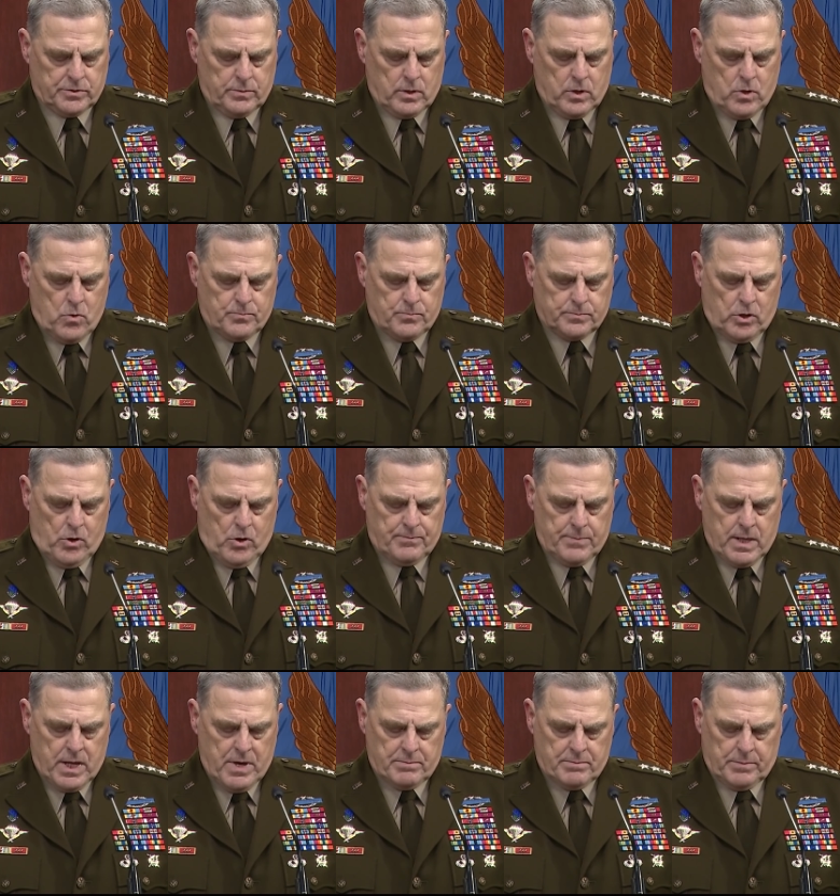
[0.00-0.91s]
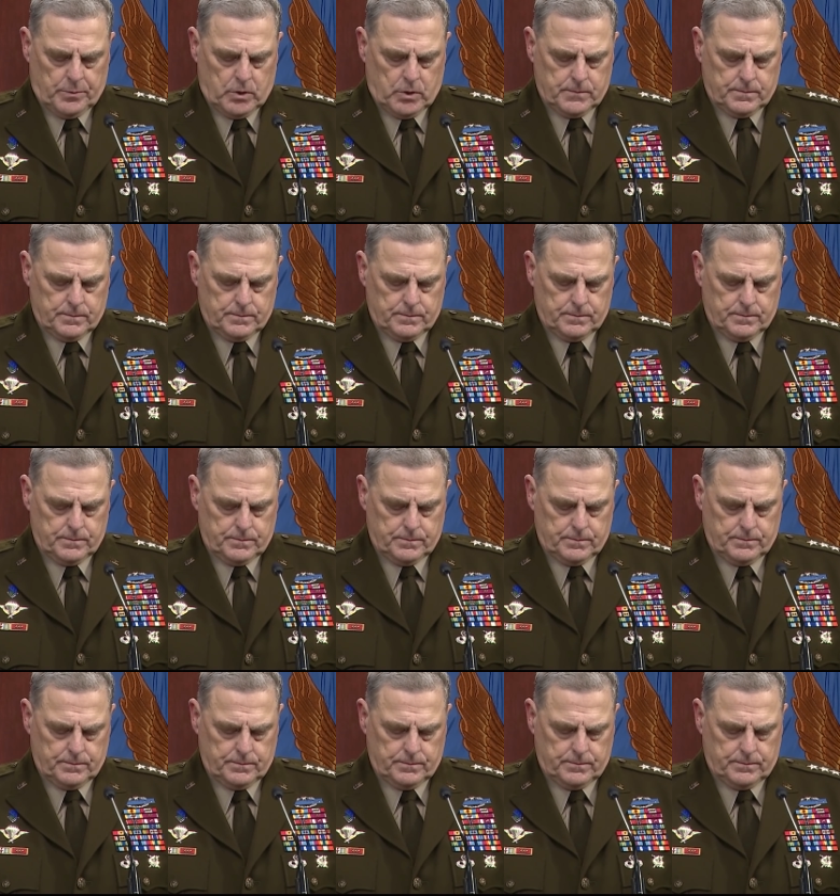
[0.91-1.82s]
Chúng tôi vẫn chưa đạt đến
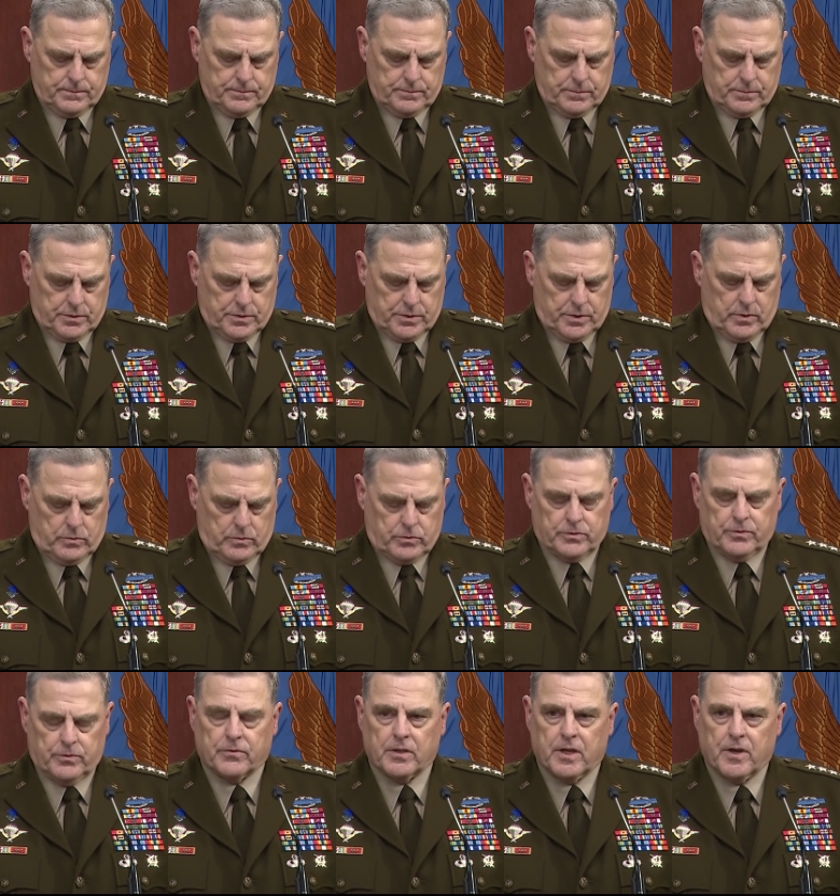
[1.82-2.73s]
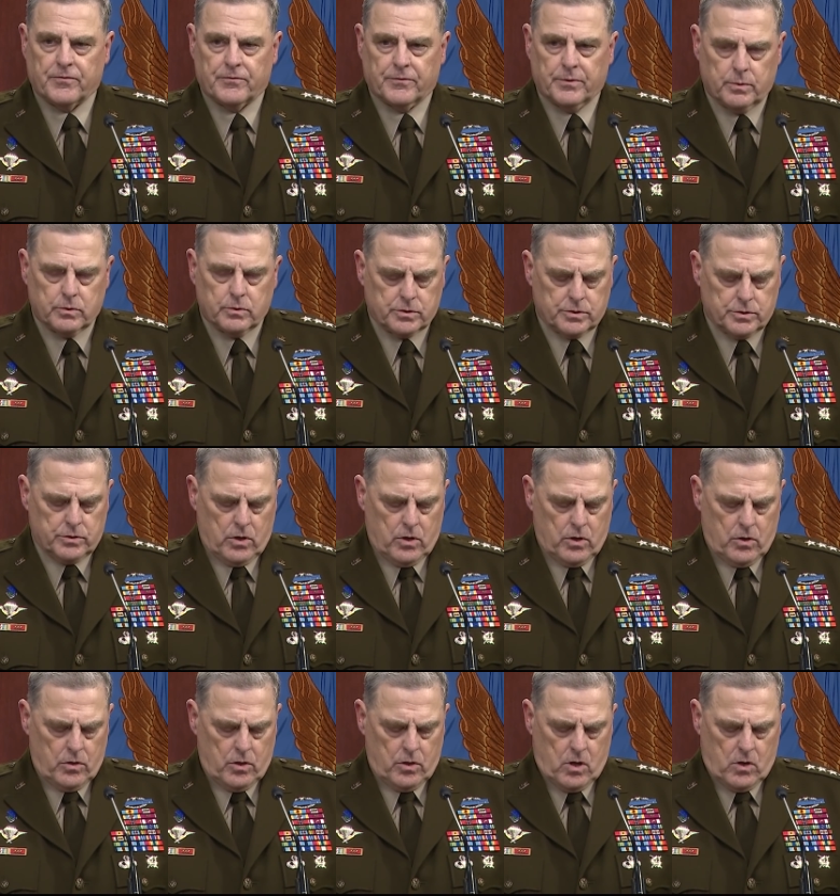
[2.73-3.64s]
quyết định nào, Chúng tôi vẫn
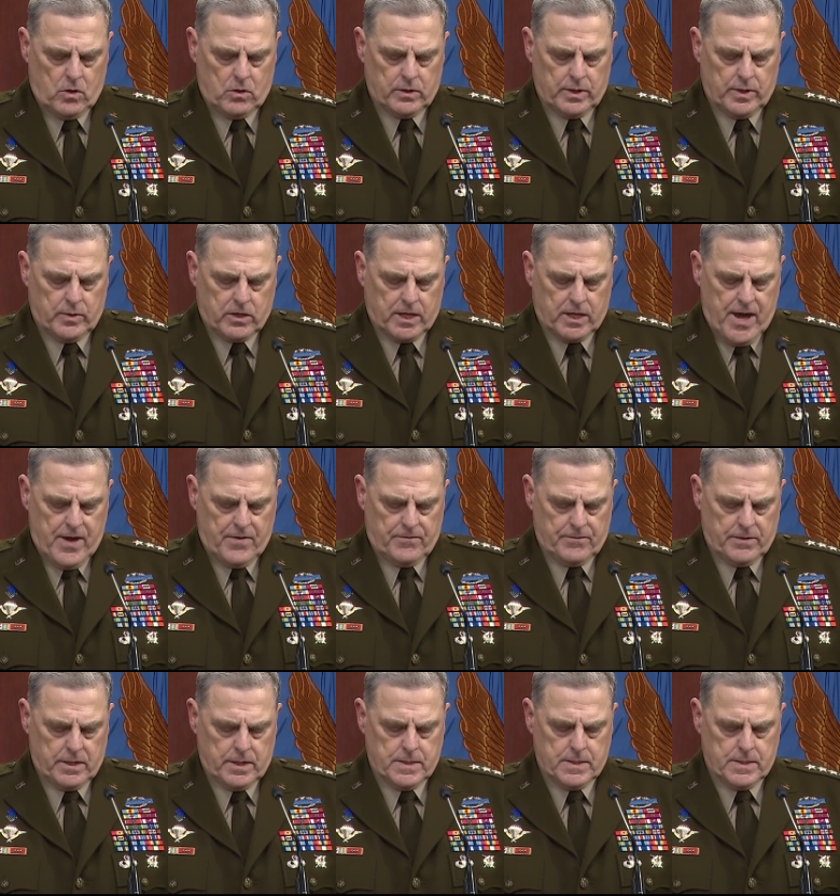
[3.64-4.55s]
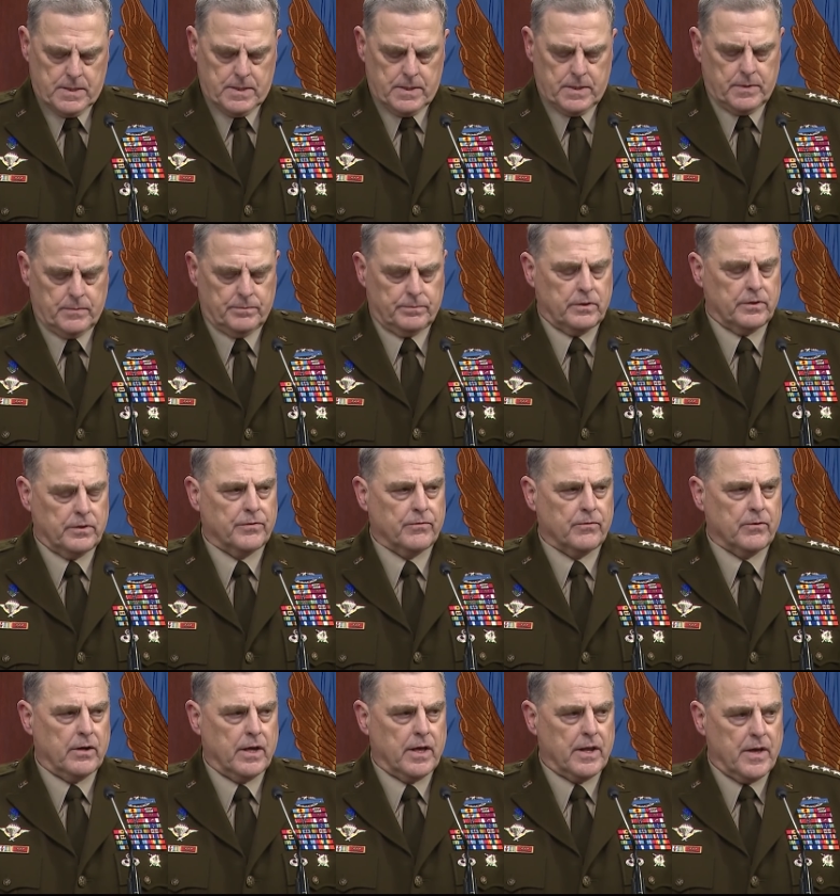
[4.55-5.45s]
đang phát triển các nghiên cứu hành động và
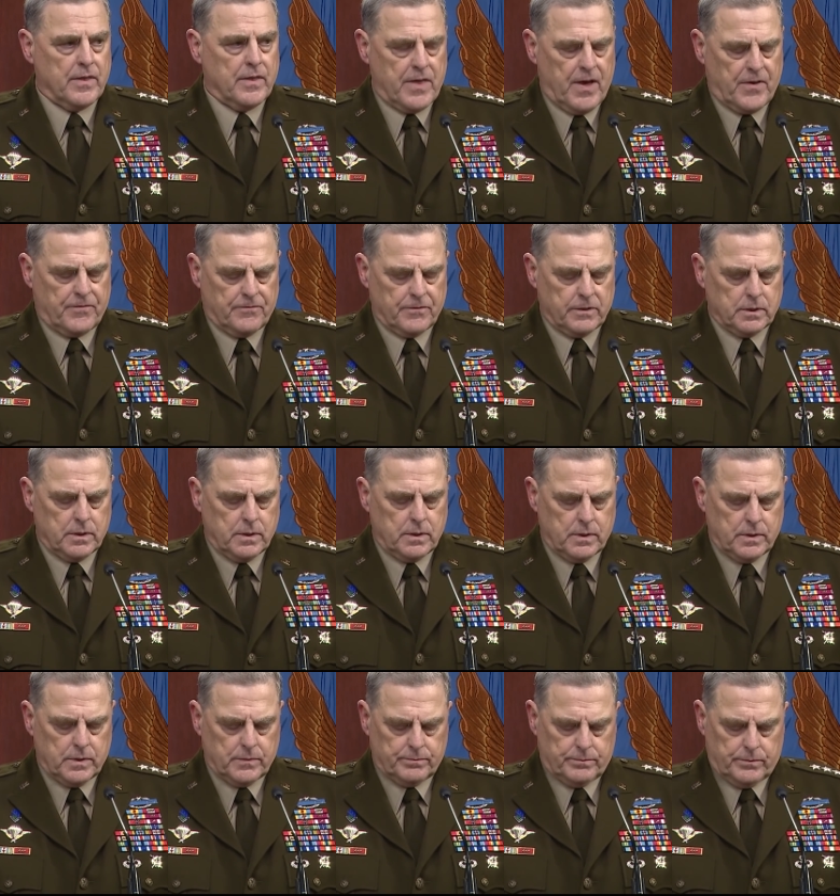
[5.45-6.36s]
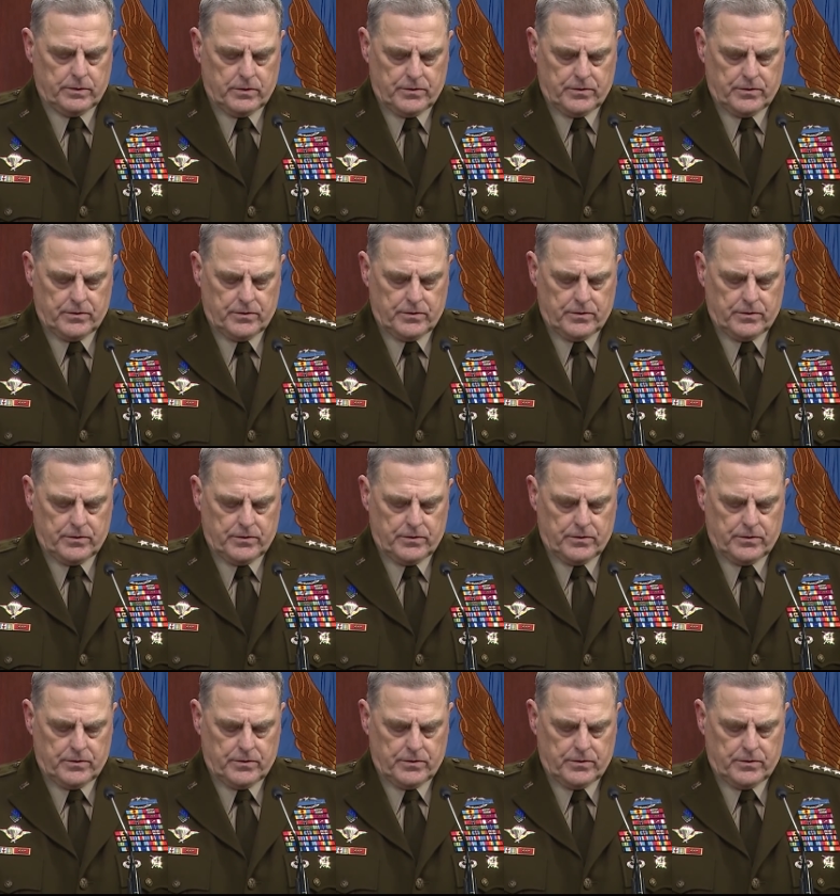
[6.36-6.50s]
chưa có quy trình nào được